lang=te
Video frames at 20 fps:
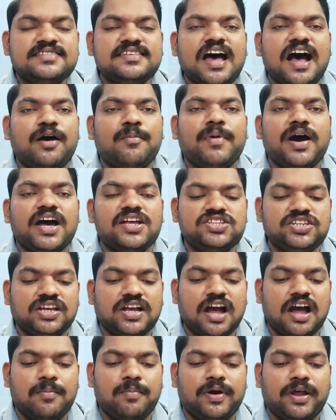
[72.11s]

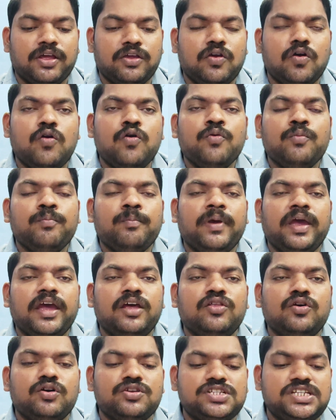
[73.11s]
సామాజిక మరియు
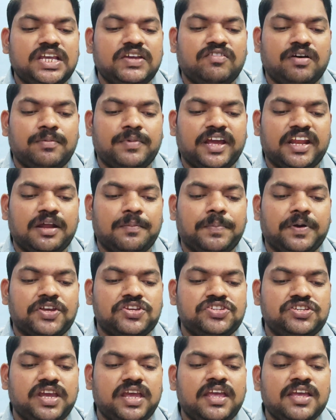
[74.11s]
మేధోజీవమైన
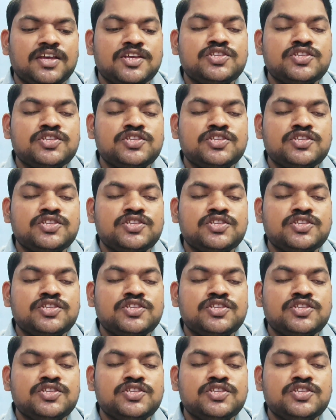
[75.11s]
పక్షి